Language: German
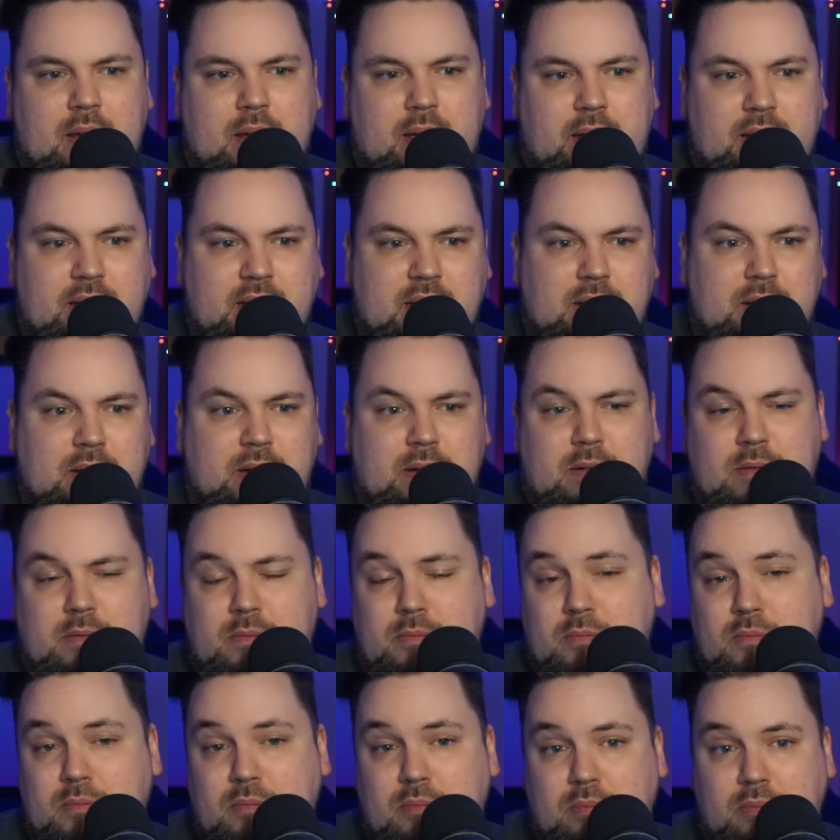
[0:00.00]
hinter,
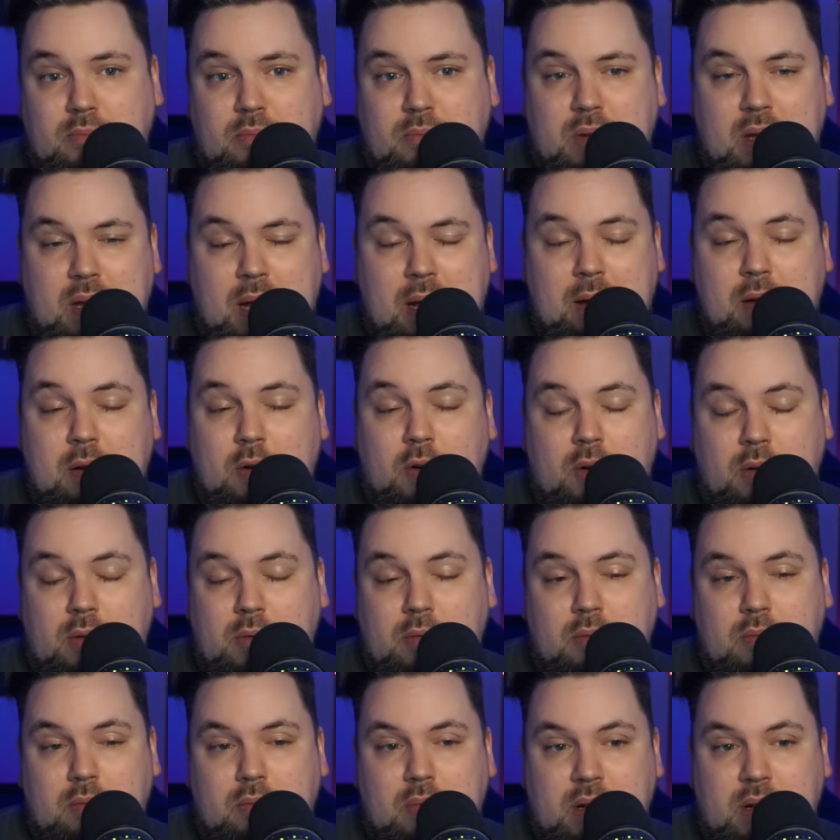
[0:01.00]
ja, auch